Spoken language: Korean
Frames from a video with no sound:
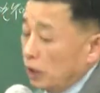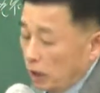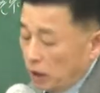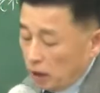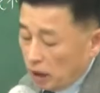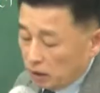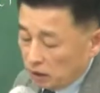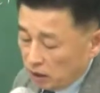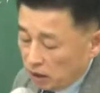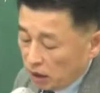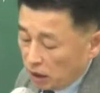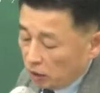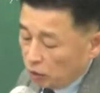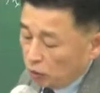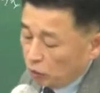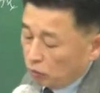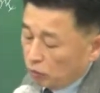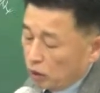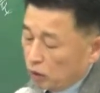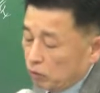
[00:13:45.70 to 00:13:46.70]
의한
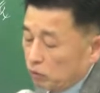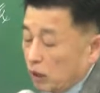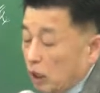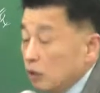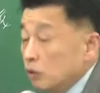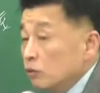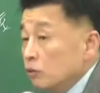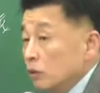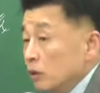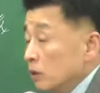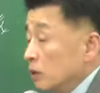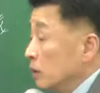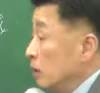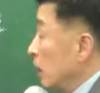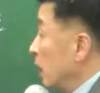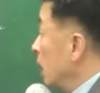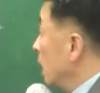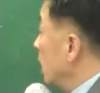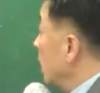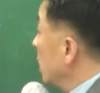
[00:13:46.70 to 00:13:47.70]
지렛대 효과로 나눌 수
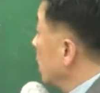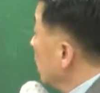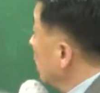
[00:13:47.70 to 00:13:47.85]
있는데